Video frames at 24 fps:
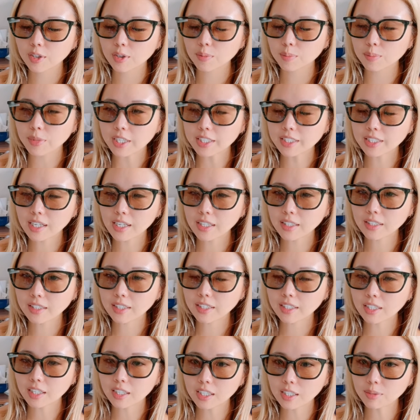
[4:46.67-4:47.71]
馬券
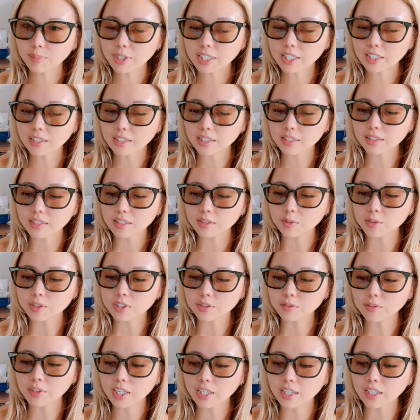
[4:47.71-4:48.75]
に絡めなかった
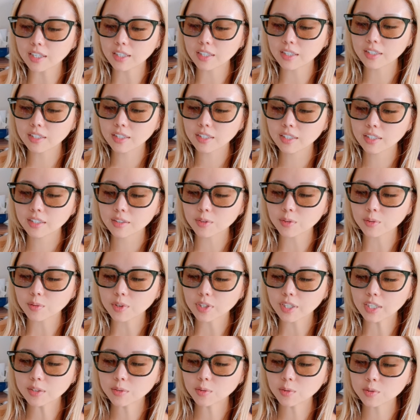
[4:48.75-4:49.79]
年は、
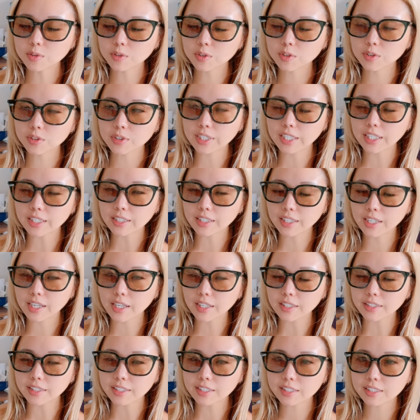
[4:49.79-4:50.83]
過去10年
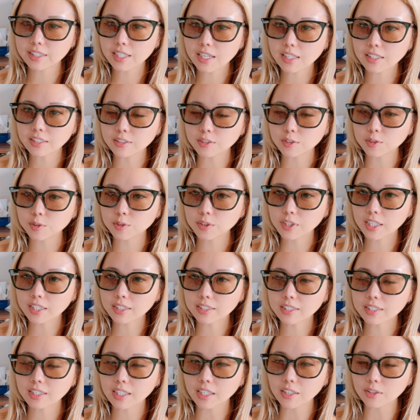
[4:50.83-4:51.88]
で
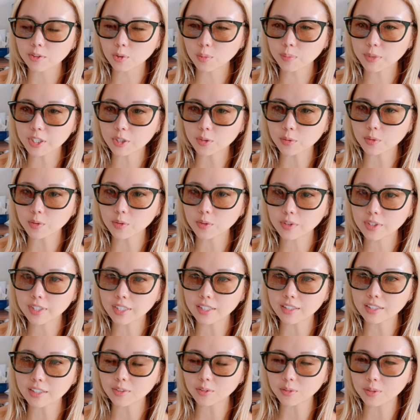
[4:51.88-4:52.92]
2018年のみと
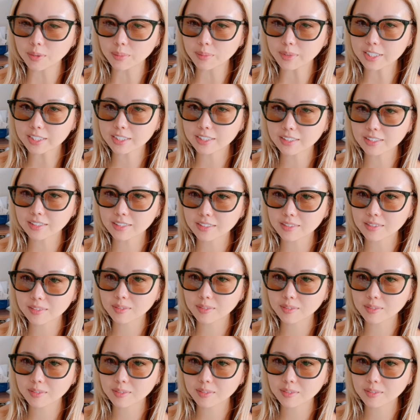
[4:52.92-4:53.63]
なっております。